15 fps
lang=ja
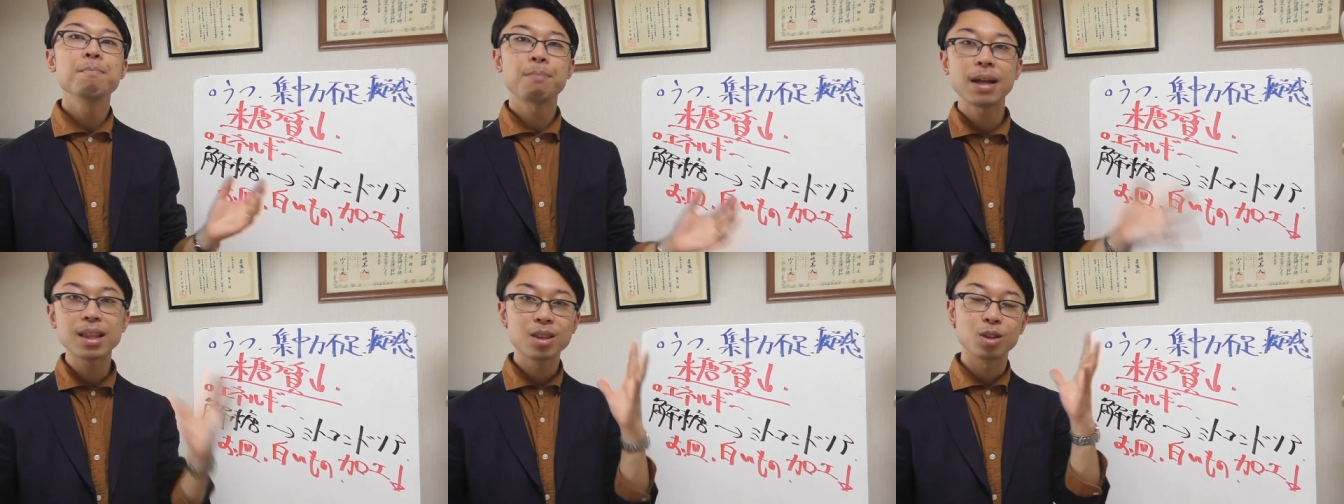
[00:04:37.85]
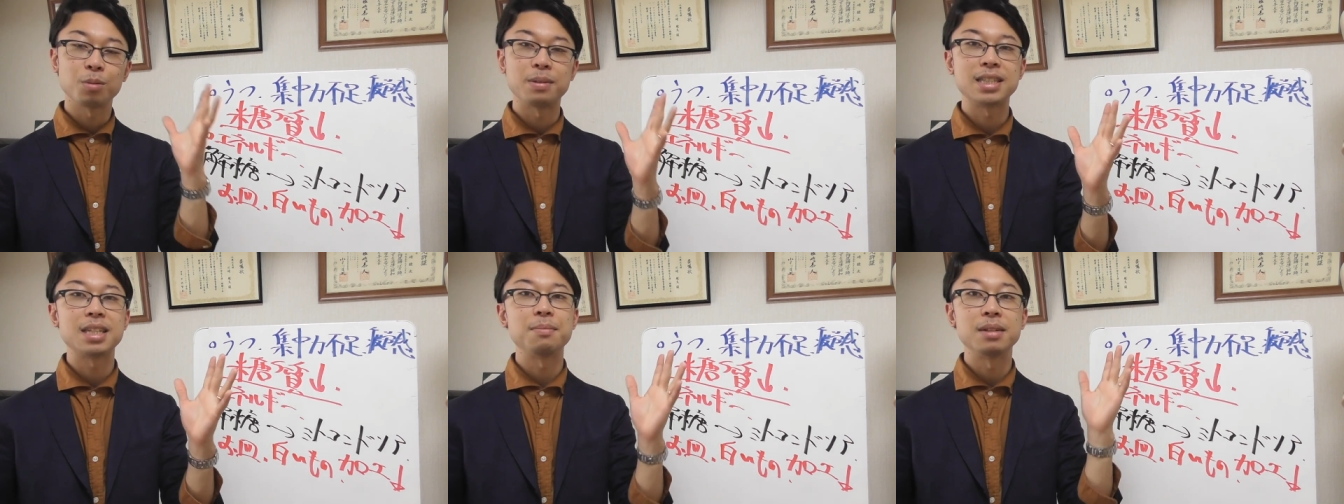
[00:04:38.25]
パッと
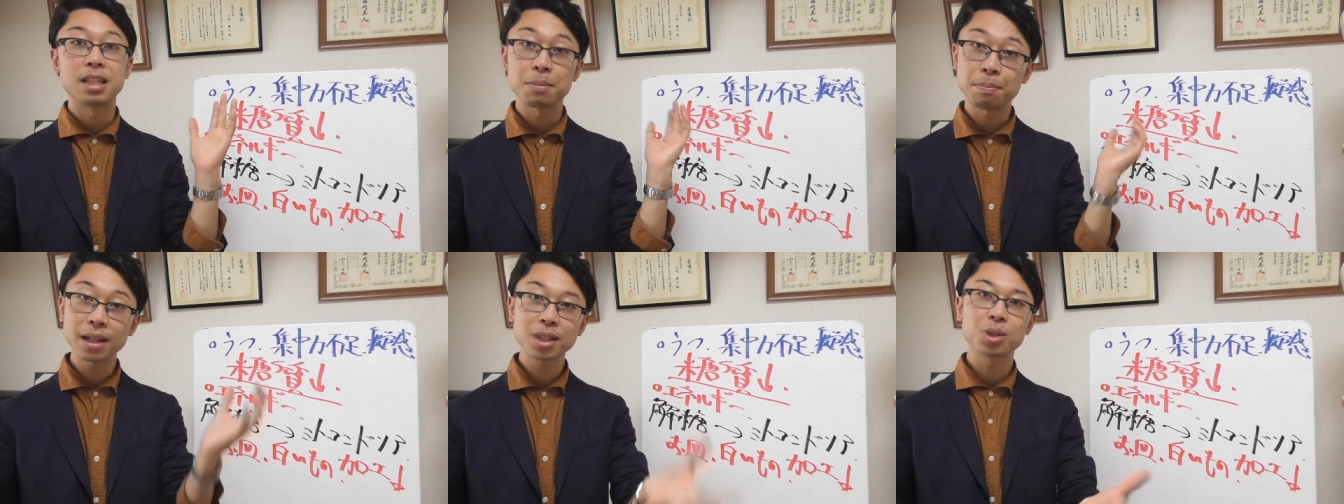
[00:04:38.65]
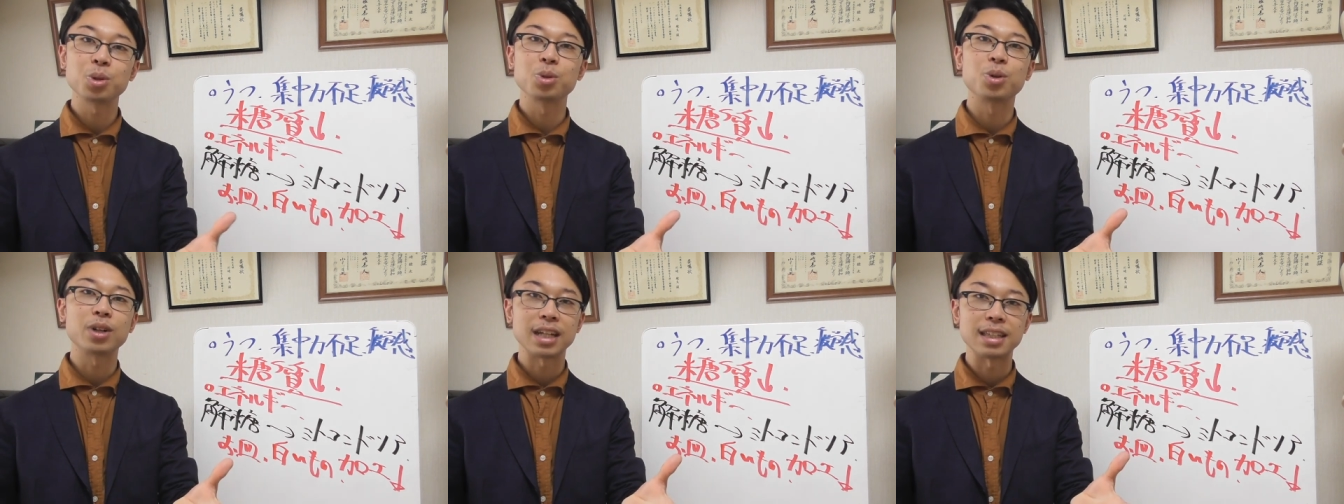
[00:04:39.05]
目覚めでパッ
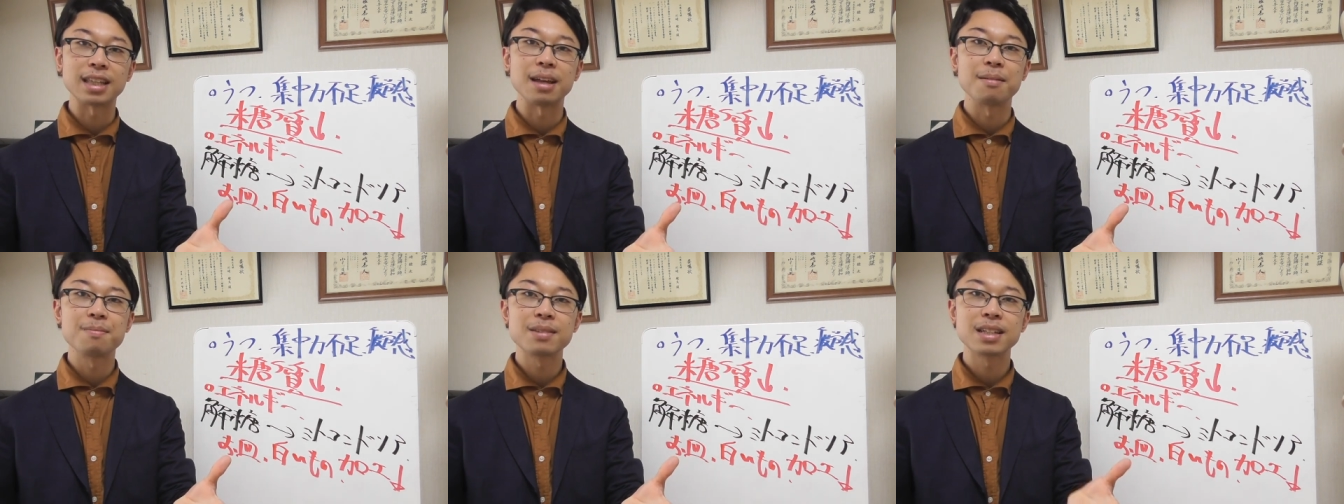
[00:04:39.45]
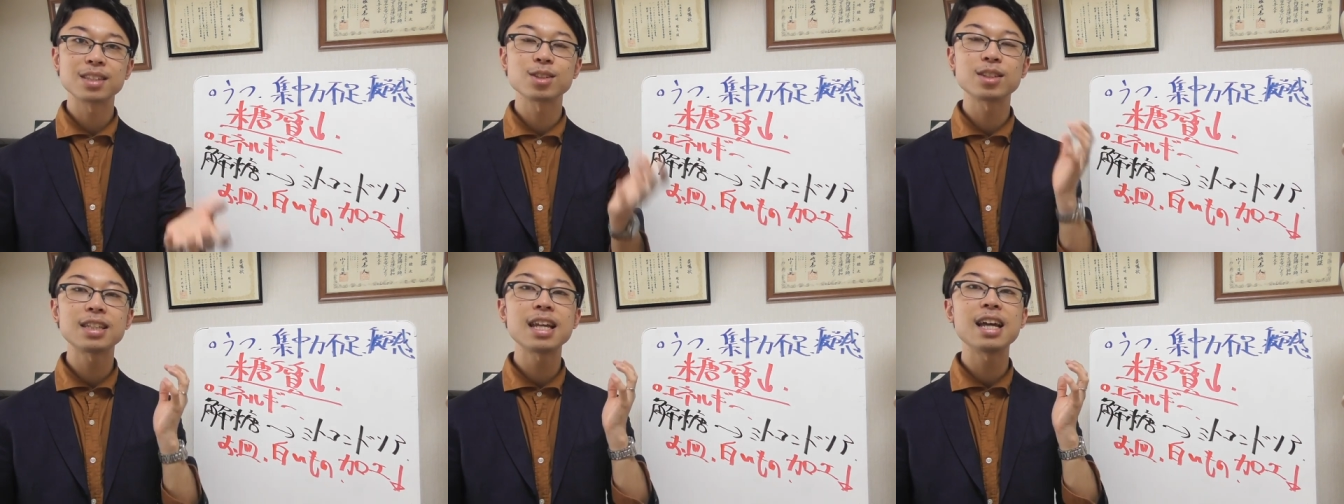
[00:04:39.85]
と動けて、
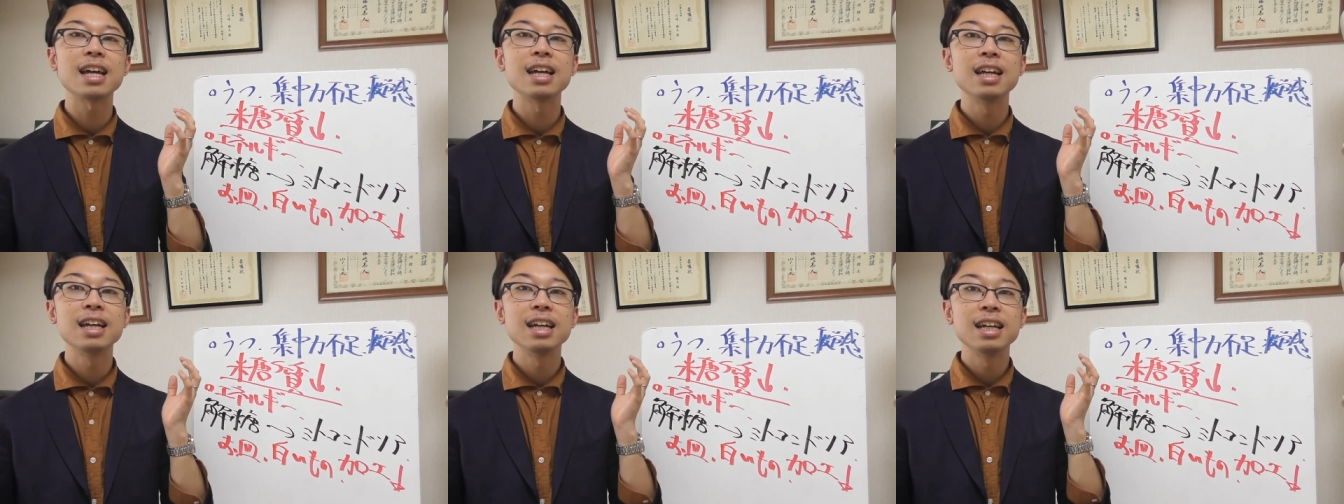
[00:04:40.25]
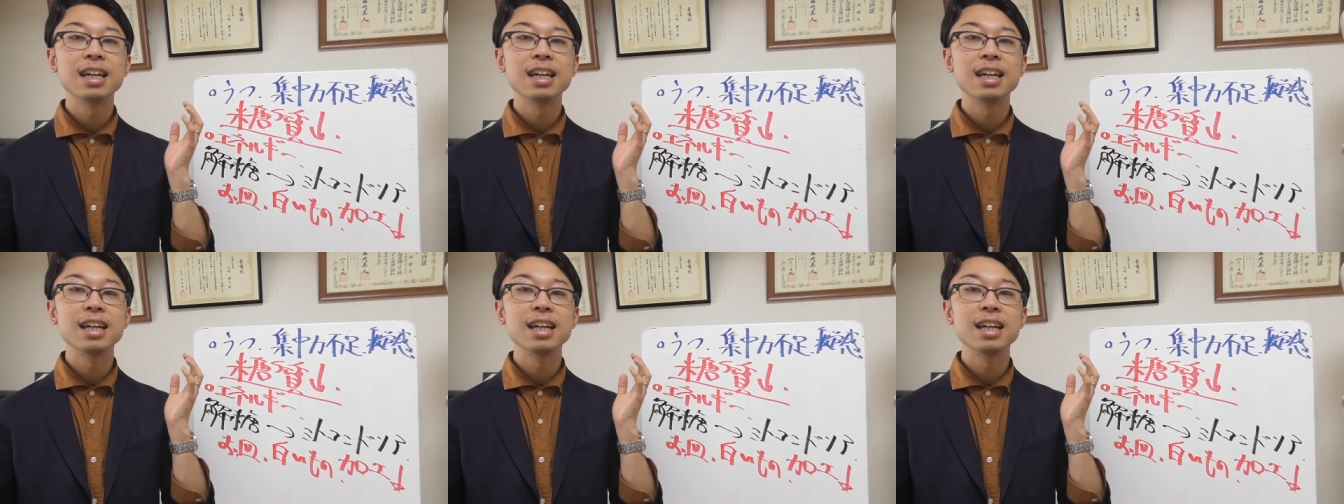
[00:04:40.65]
そして、